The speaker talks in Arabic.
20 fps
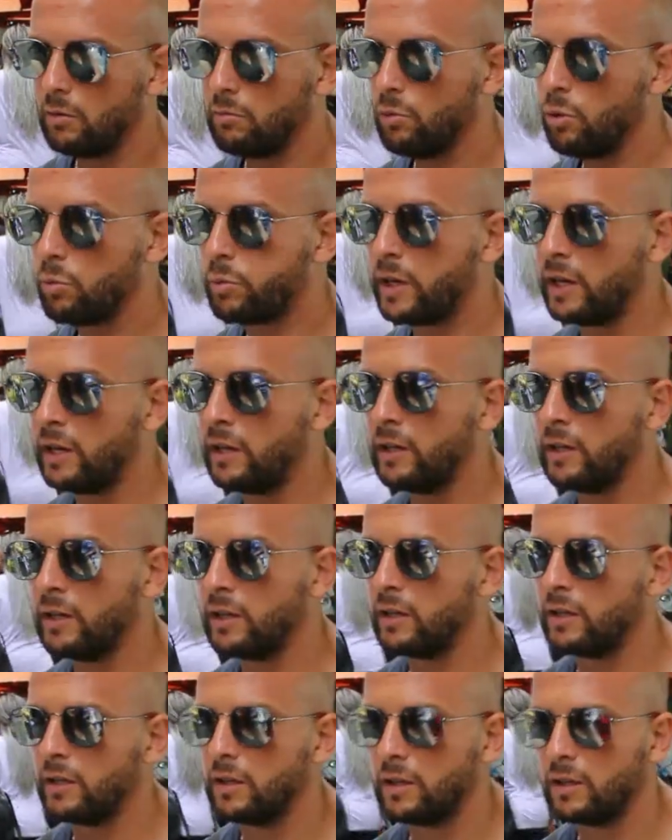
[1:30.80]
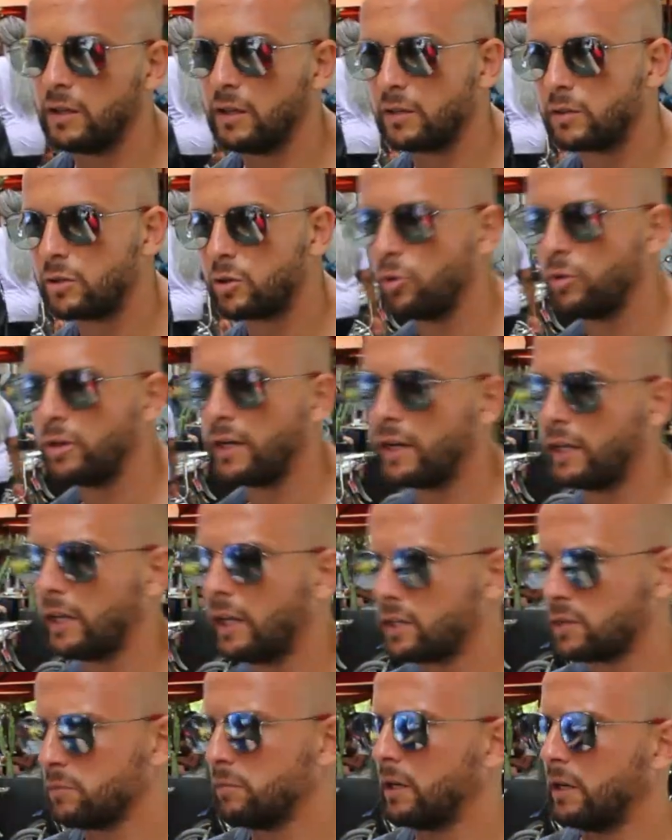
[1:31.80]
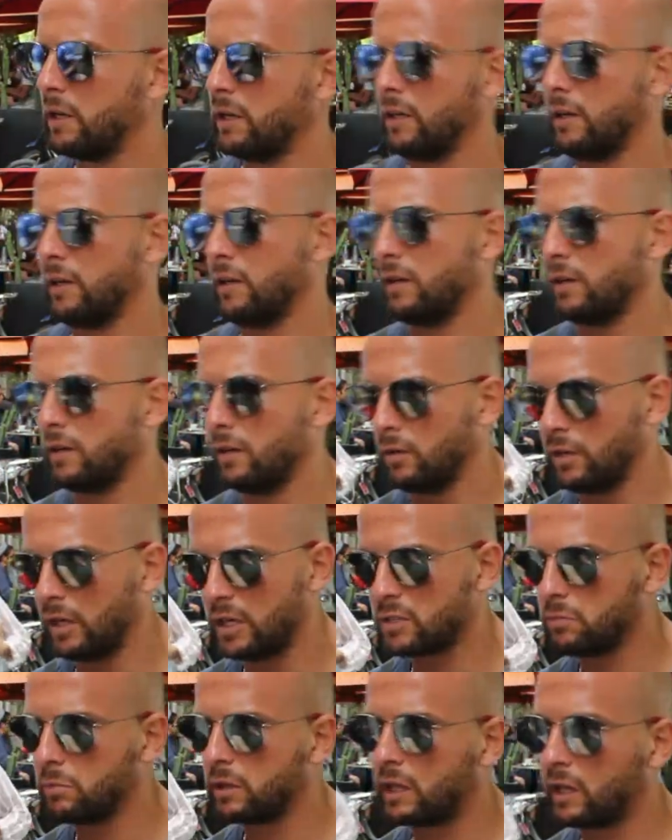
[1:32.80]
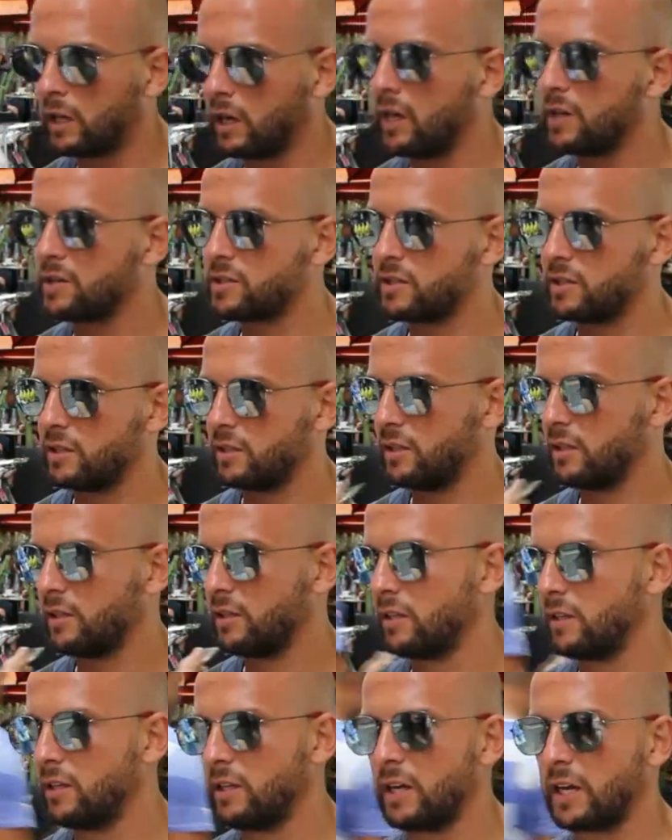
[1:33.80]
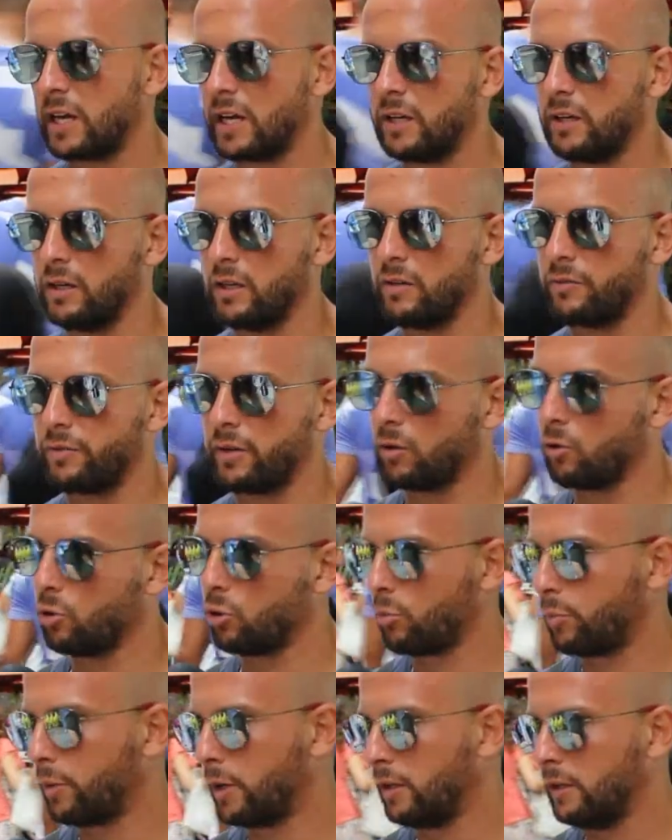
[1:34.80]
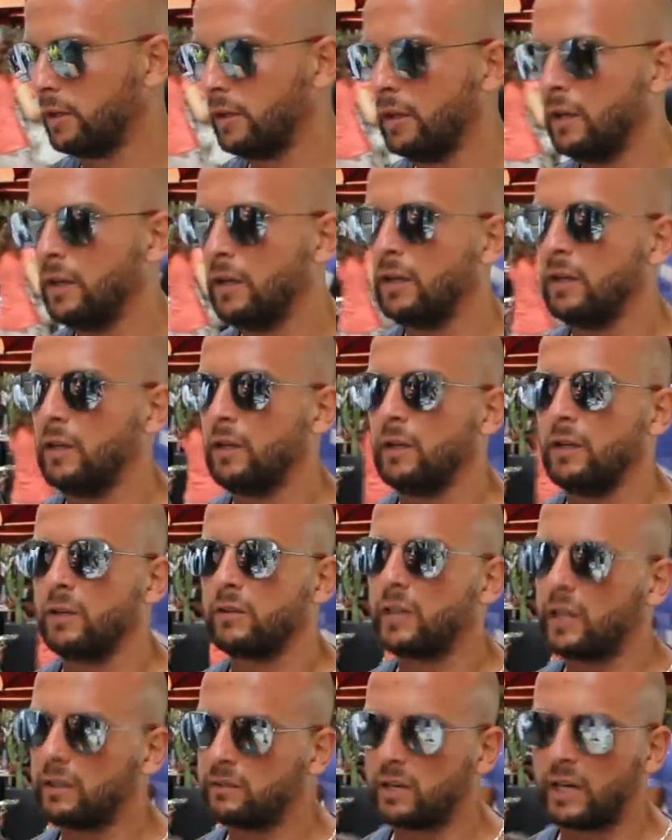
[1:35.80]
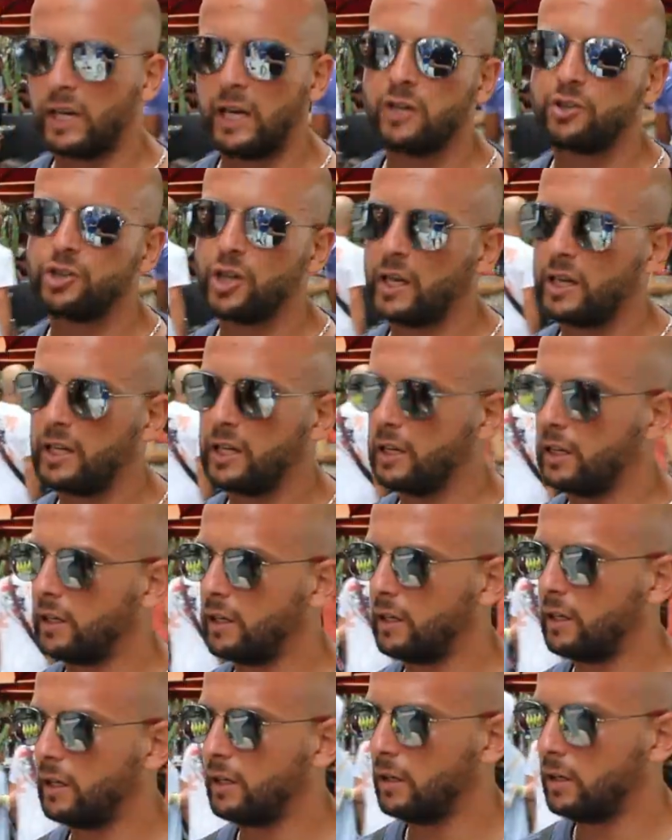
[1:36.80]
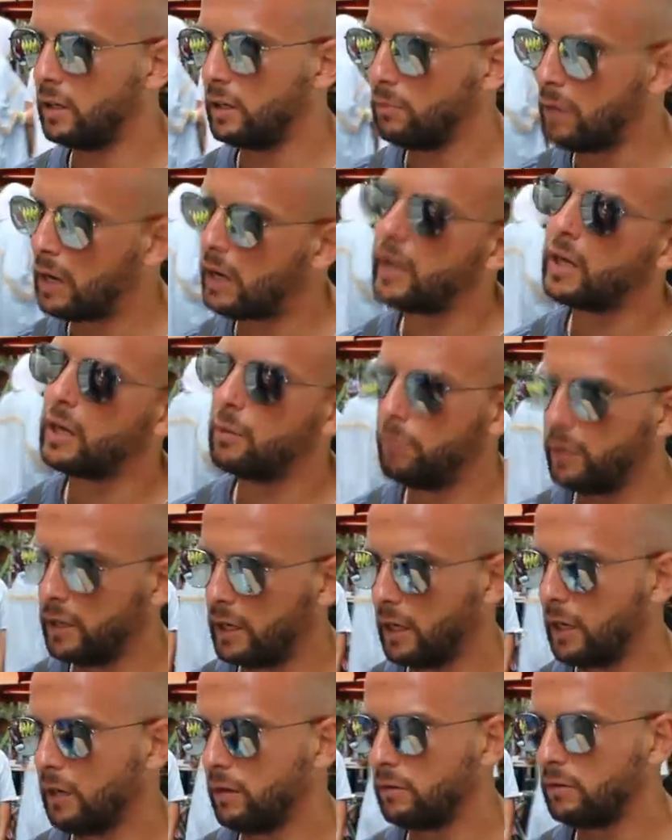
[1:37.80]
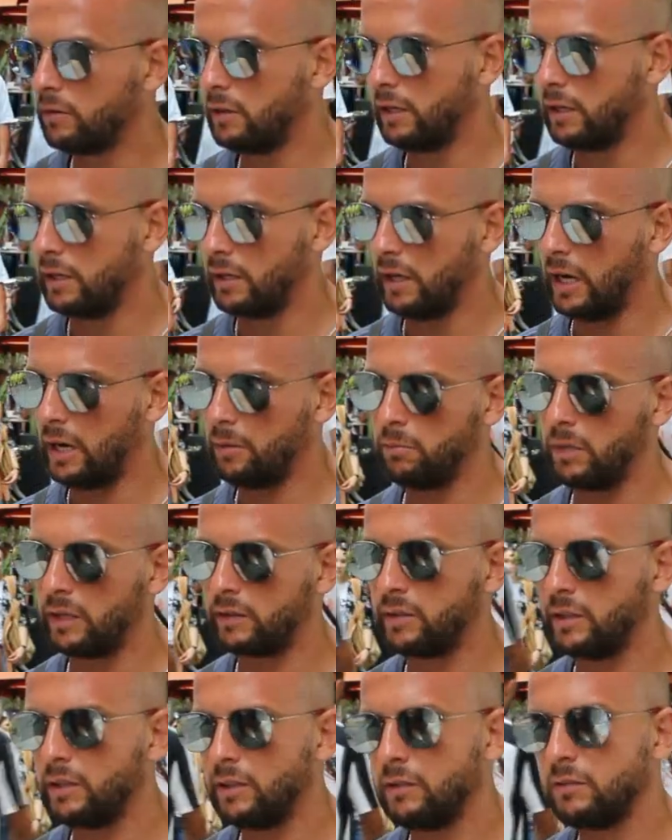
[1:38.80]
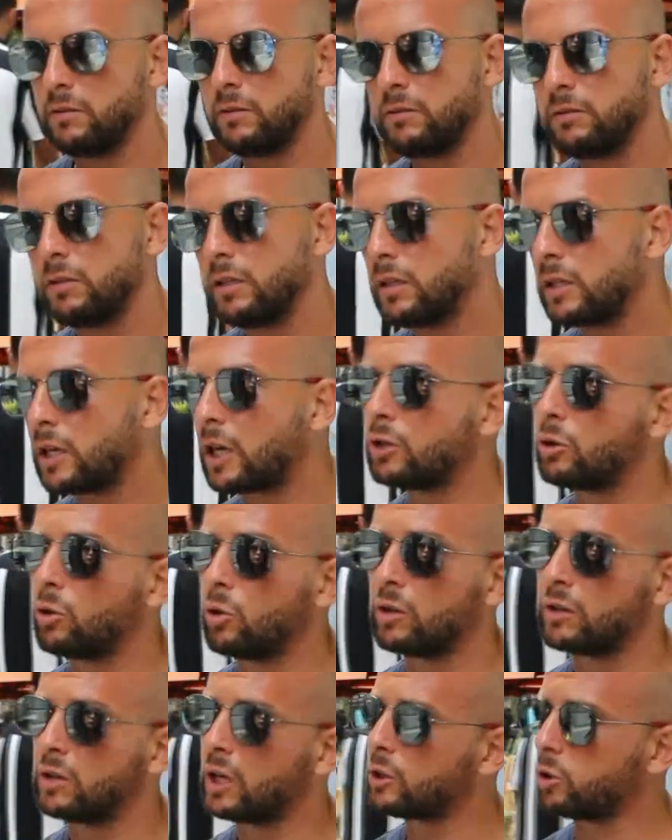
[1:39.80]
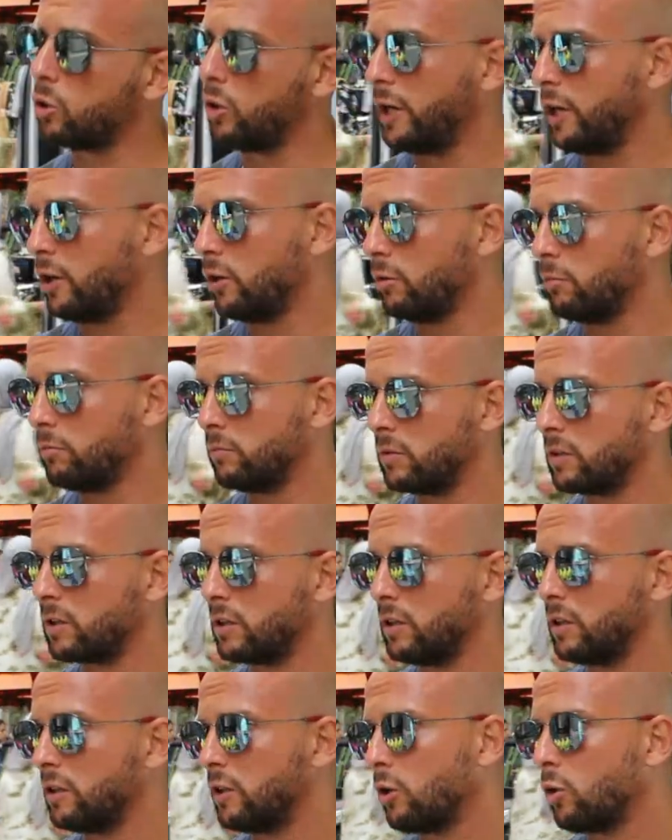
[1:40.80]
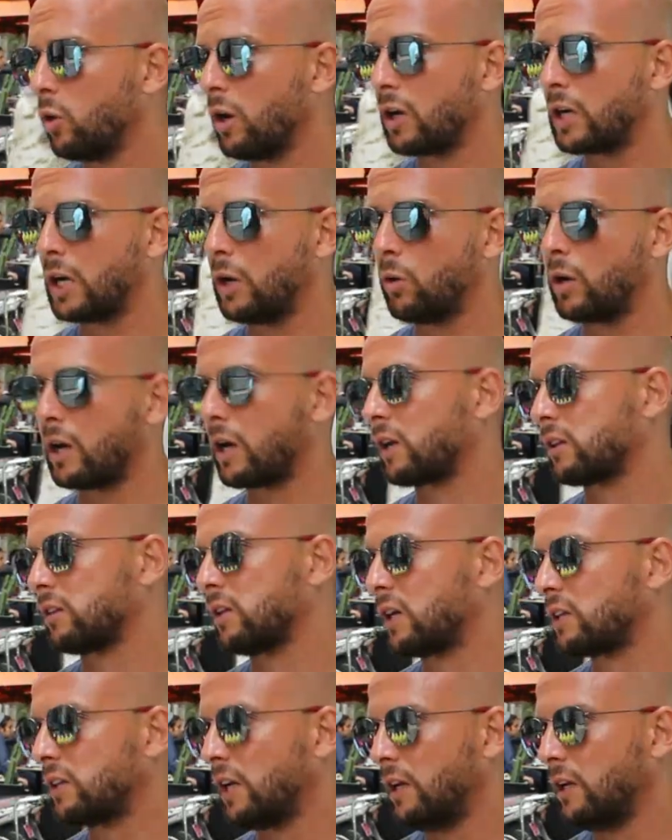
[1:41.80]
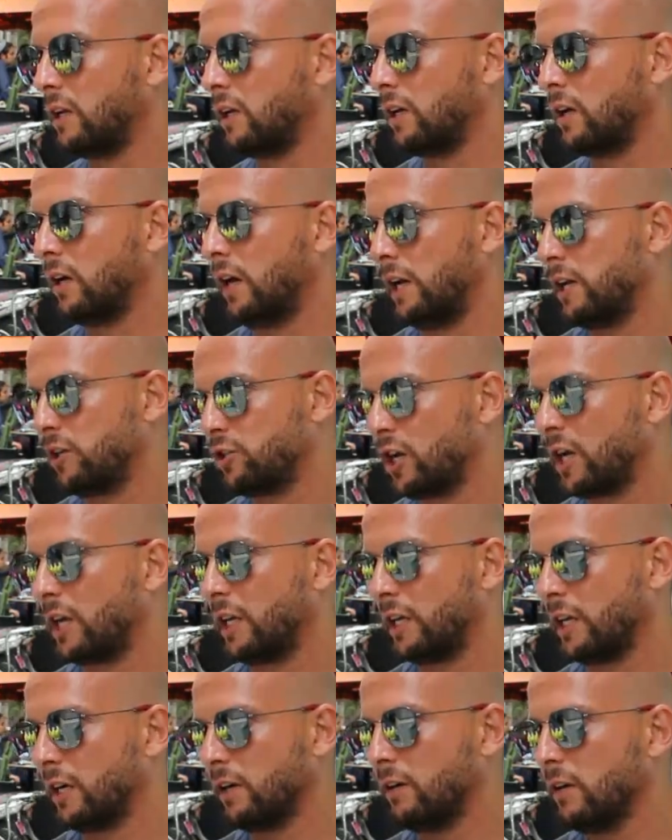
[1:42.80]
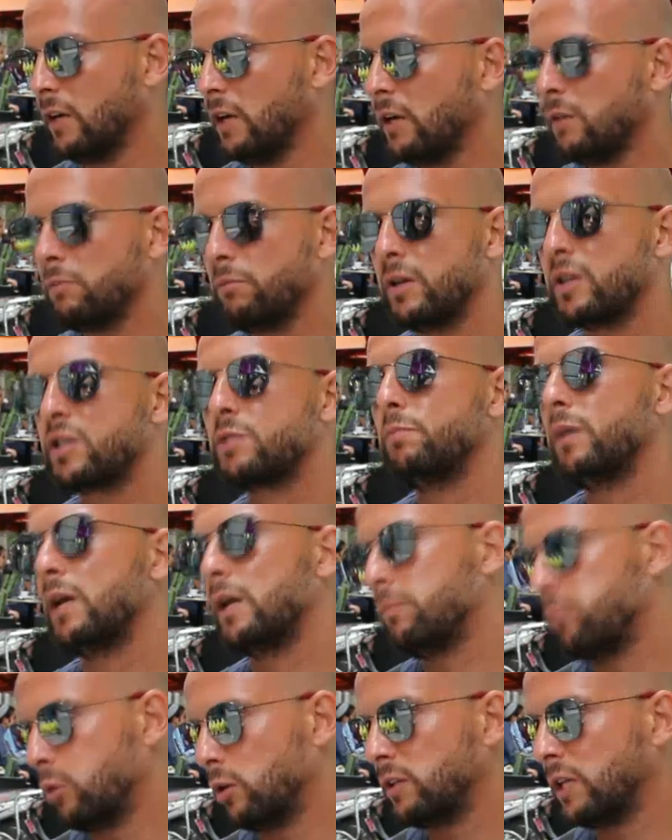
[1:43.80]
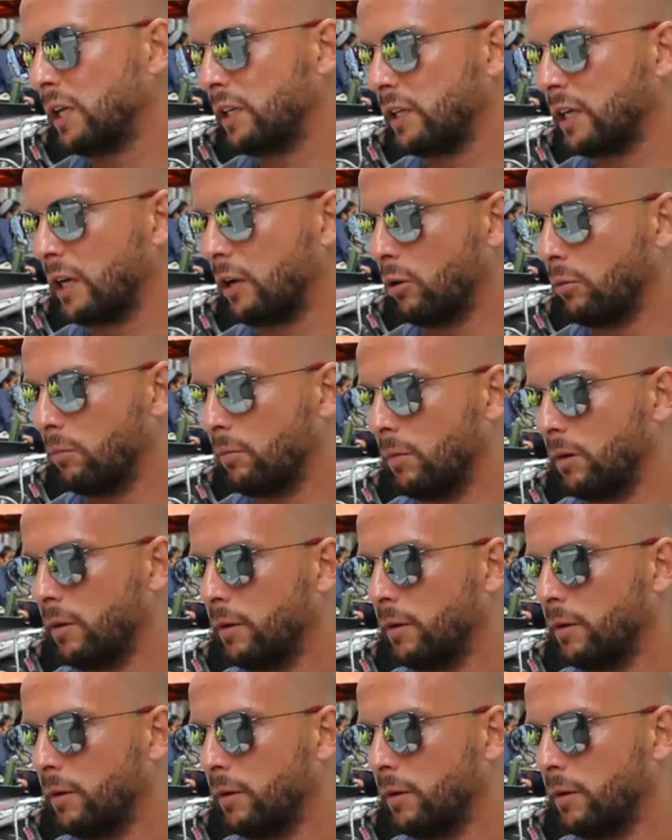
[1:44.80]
ممكن آه، تكون هذه الازمه ازمه الغاز اللي راهي في اوروبا تاثر على الجاليه المغاربيه آه، عامه يقدروا يضغطوا عليهم يديروها كورق الضغط على الجاليه بالنسبه للبلدان ديالهم